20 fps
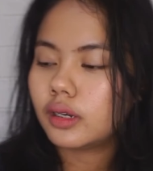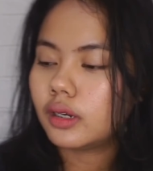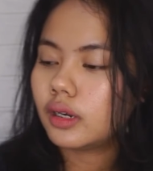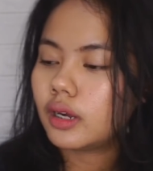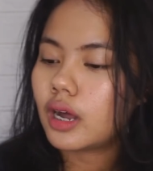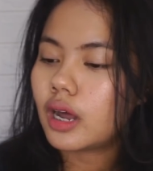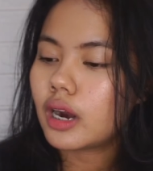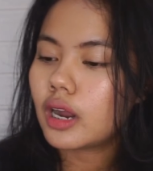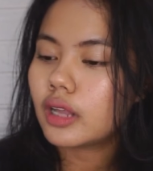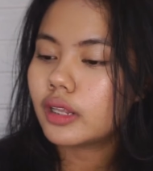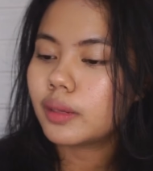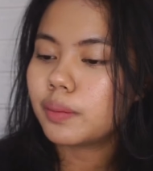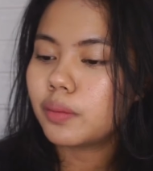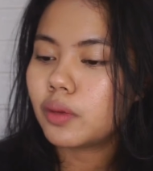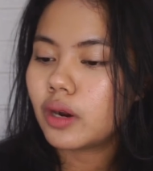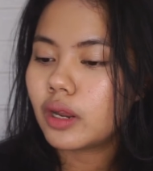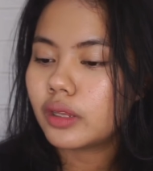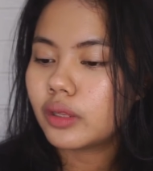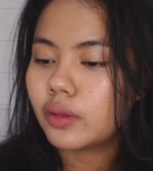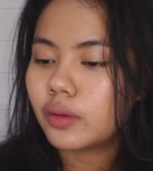karena
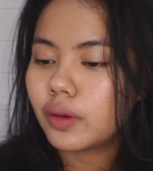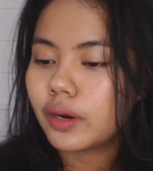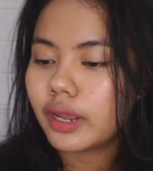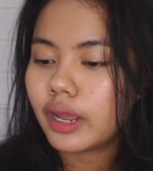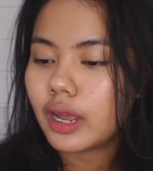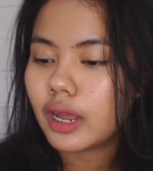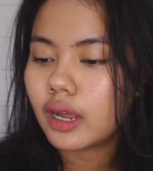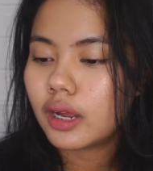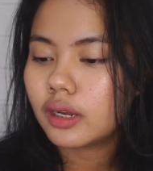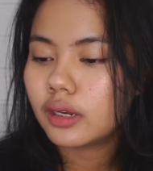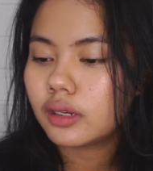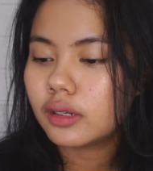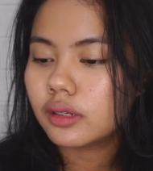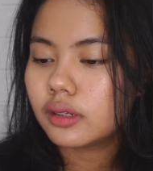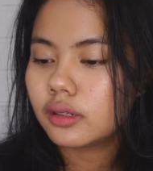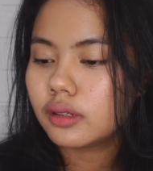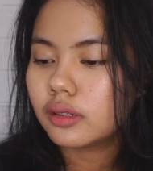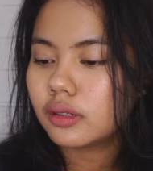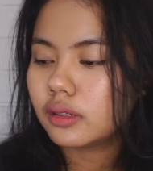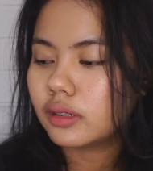temperatur yang
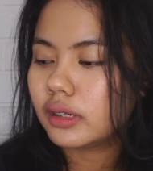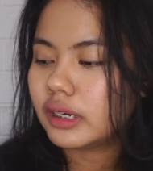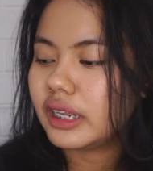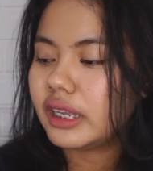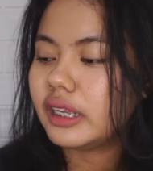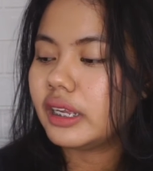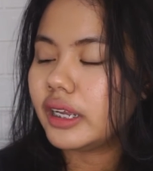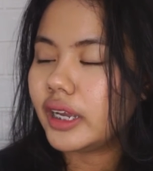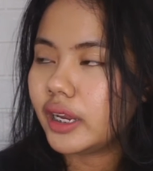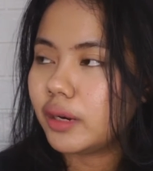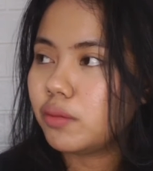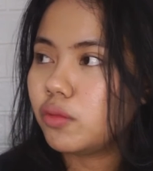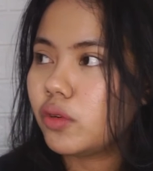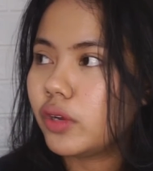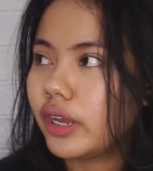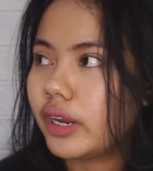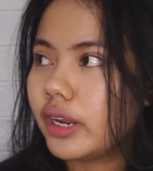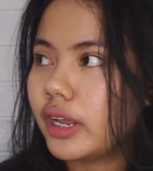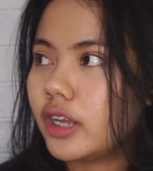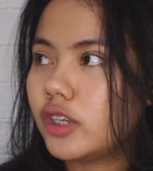dingin
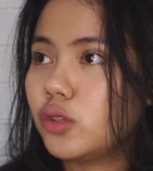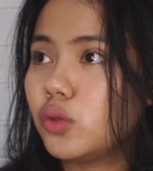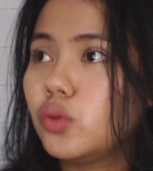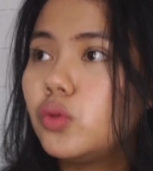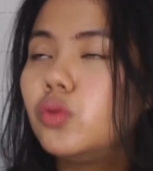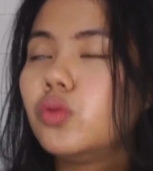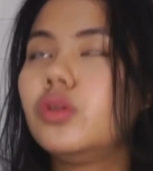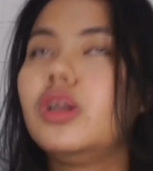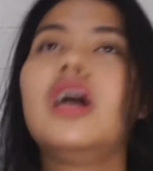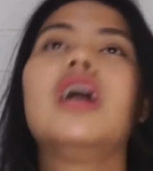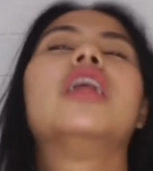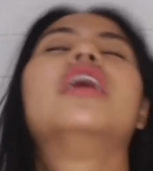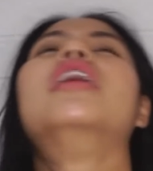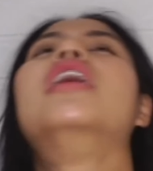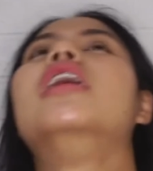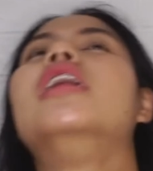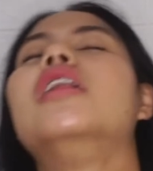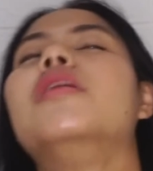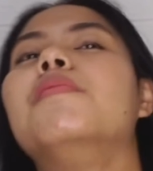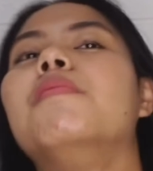mungkin ya suhu udara
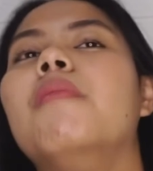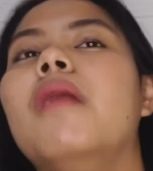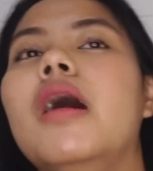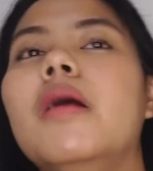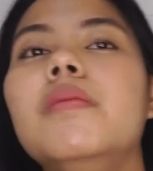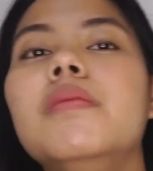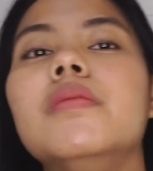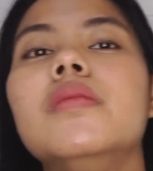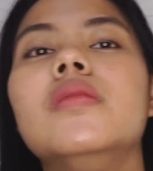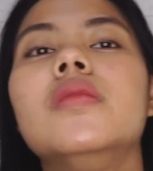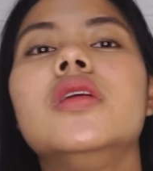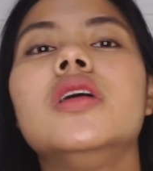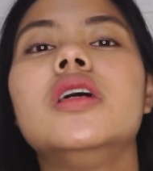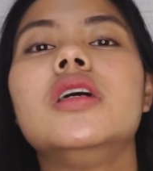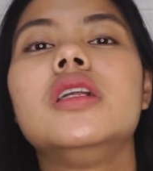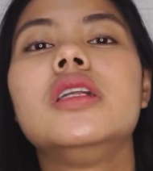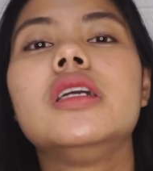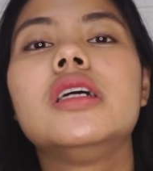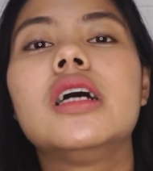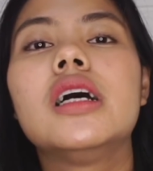dan lembab.
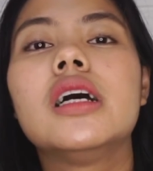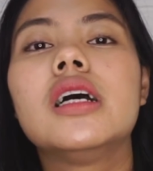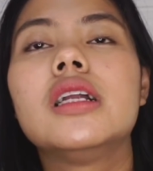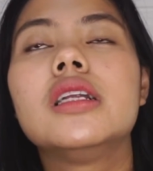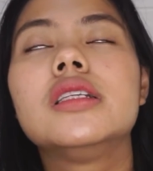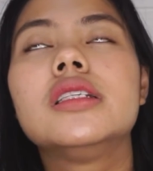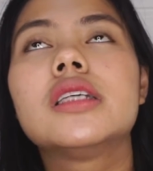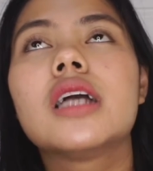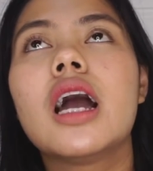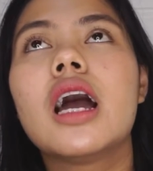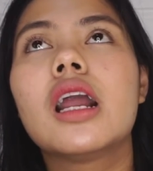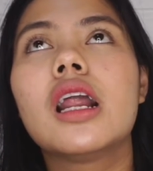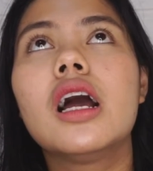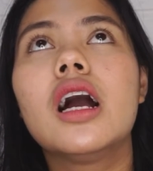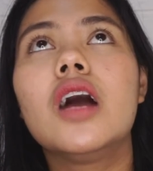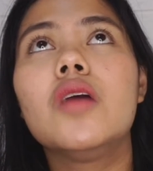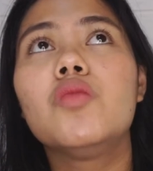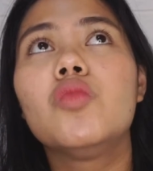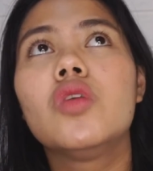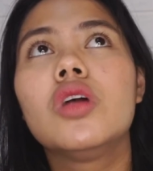Sekarang
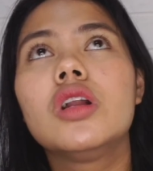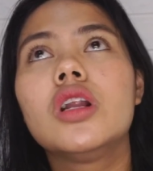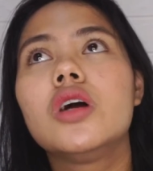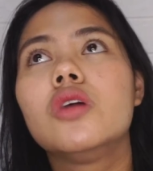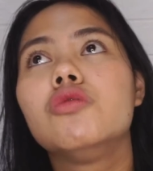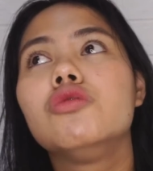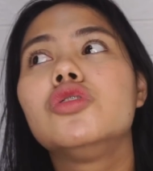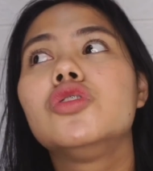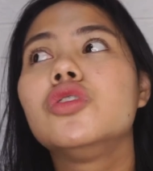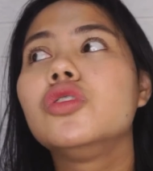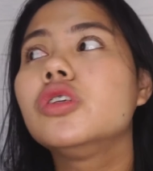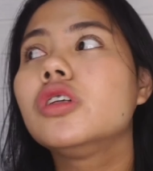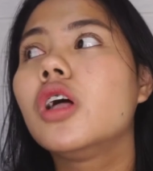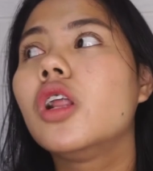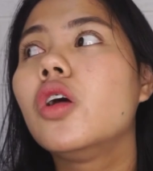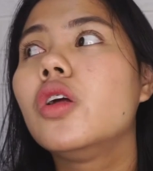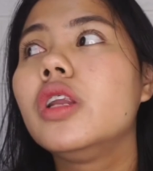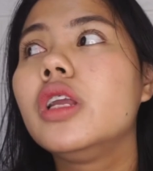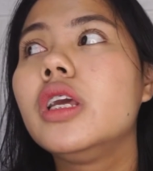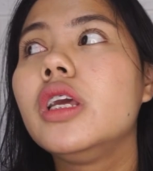kan bulan Agustus
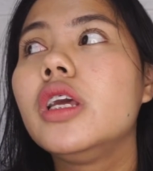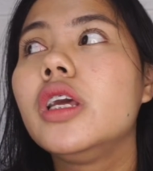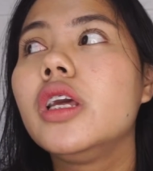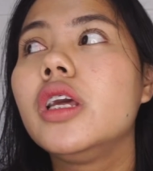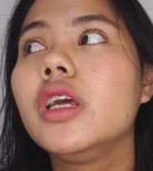kalau di